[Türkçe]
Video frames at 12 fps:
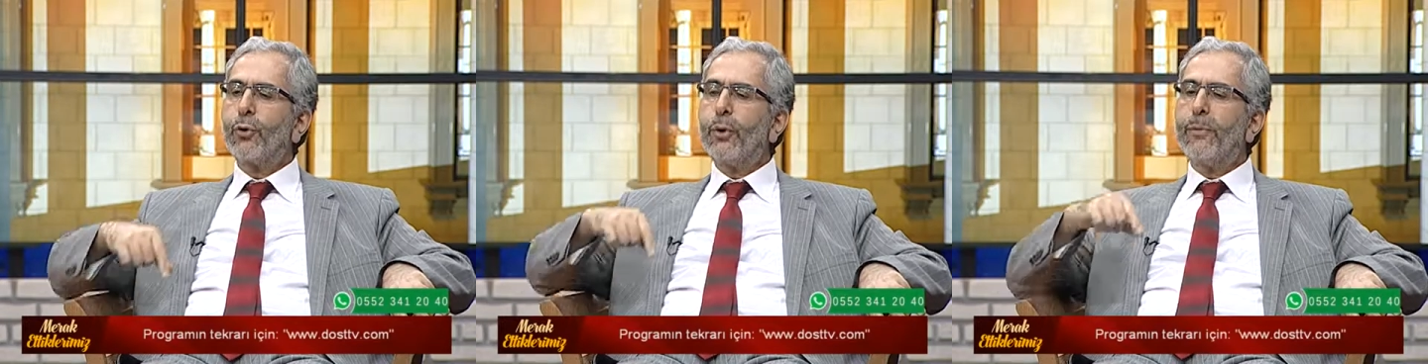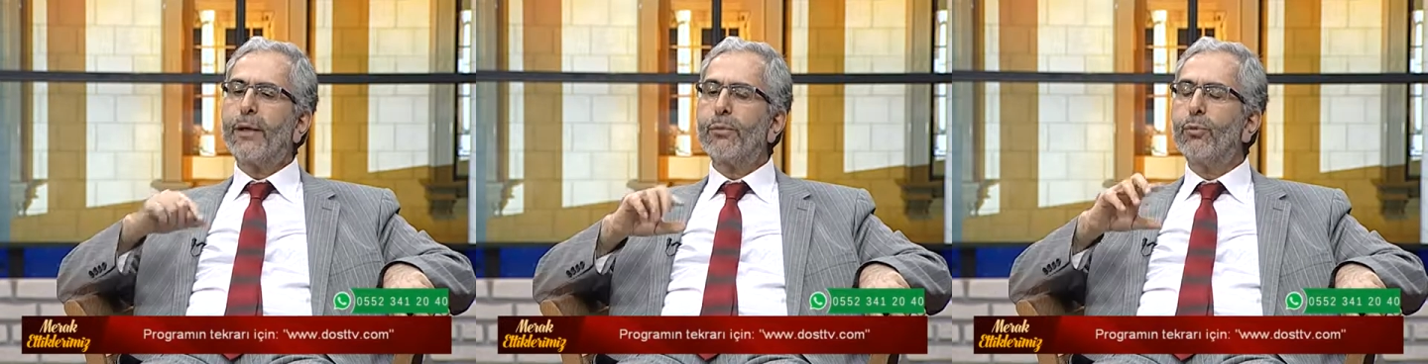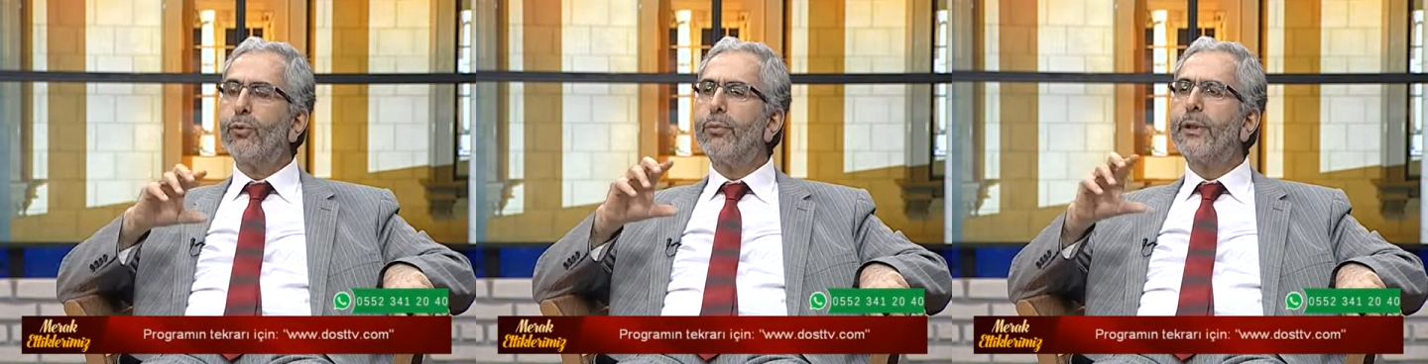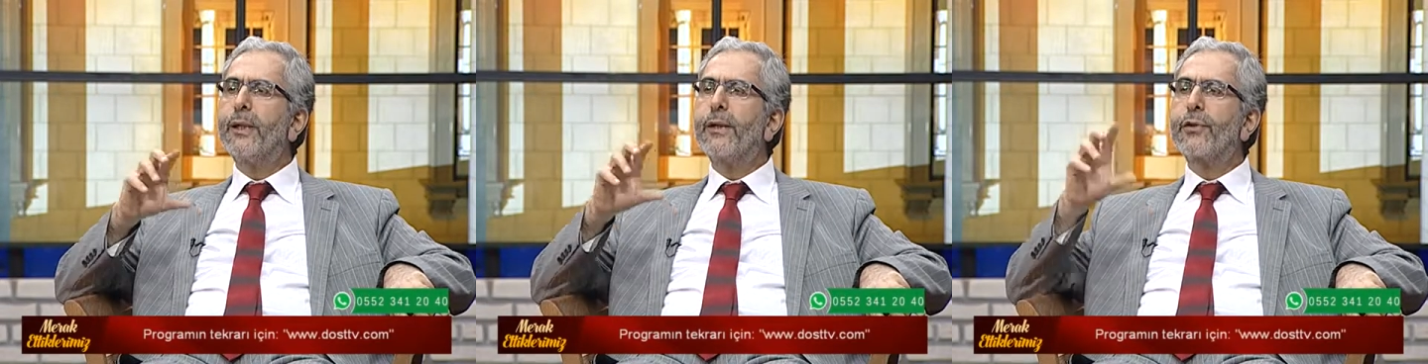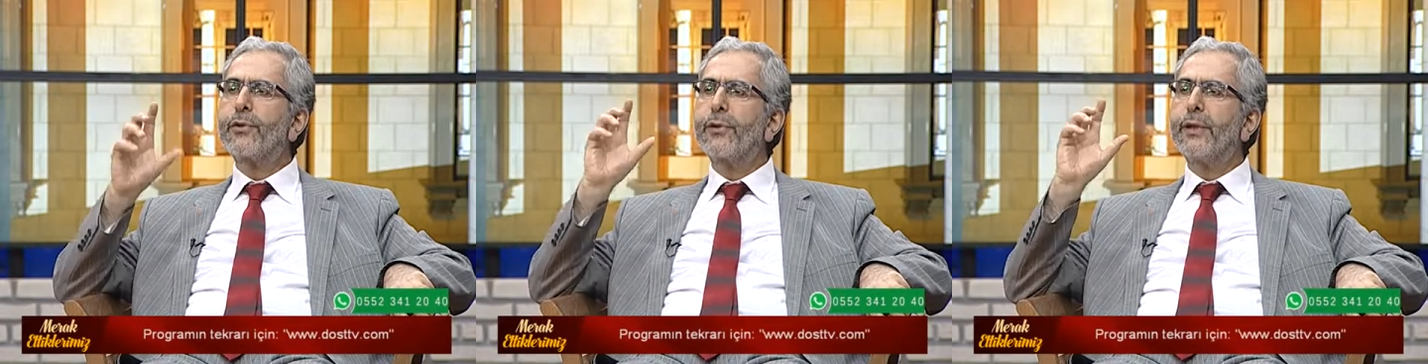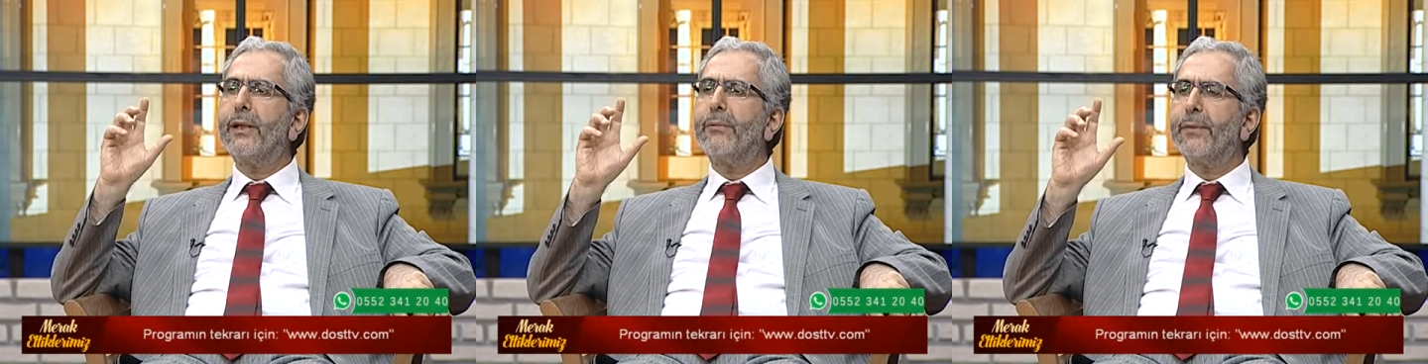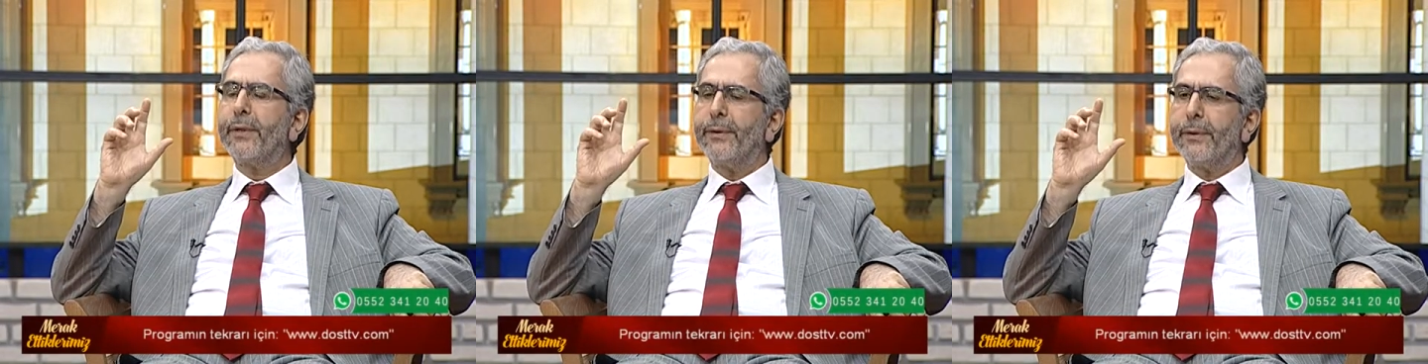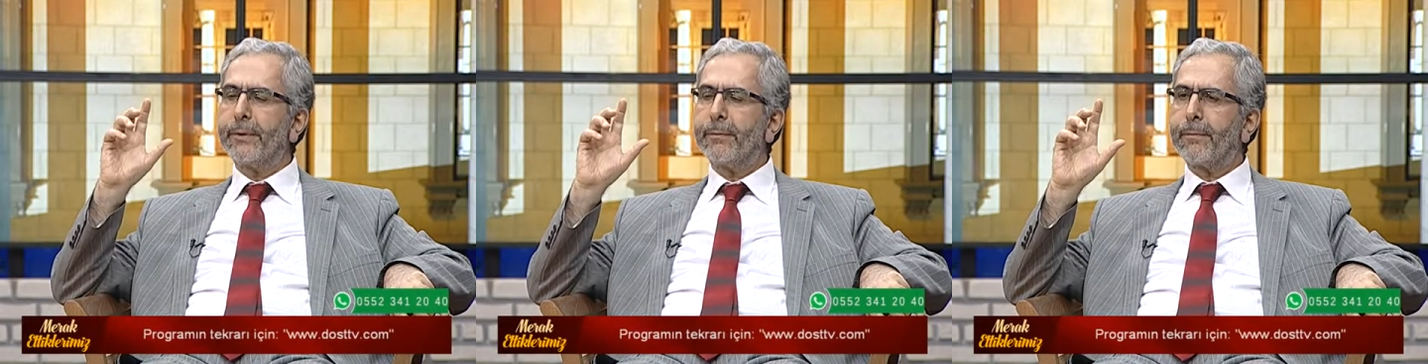Ömer bunu birleştireyim
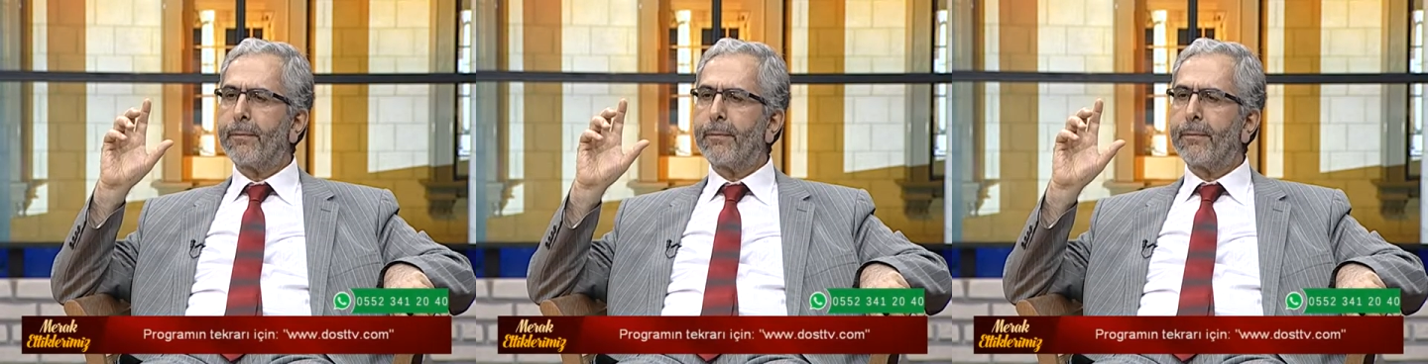dedi.